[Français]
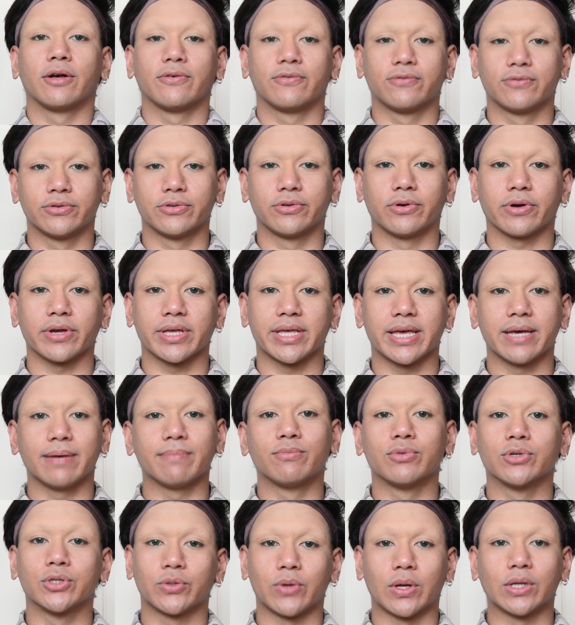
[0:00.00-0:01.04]
Vous auriez
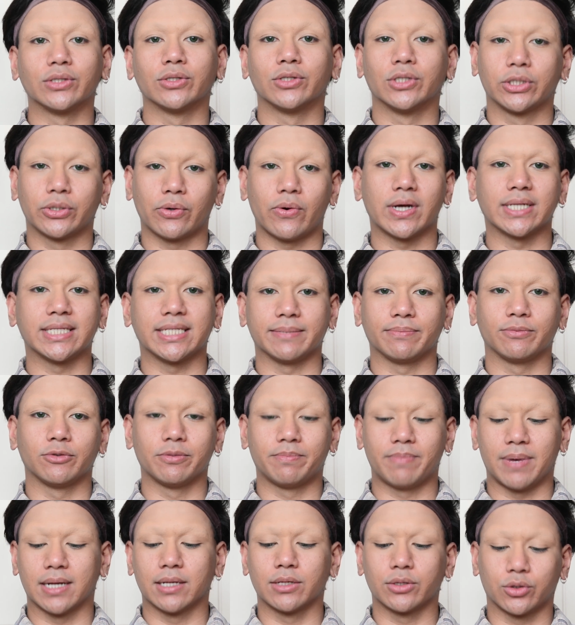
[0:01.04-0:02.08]
besoin de trois types de
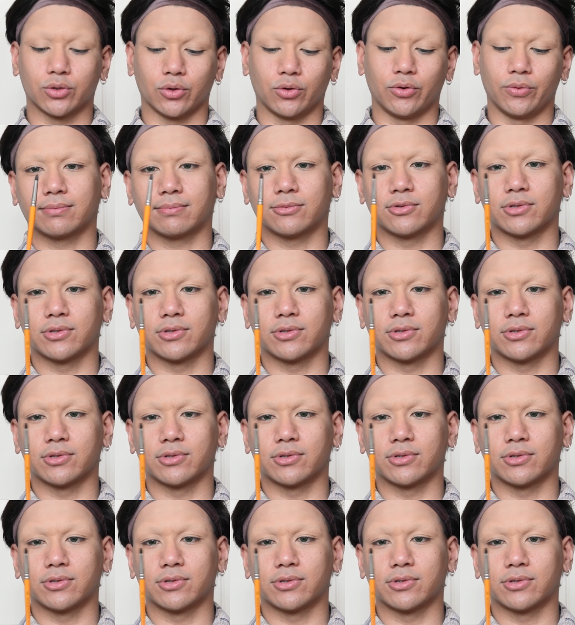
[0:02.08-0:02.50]
pinceaux.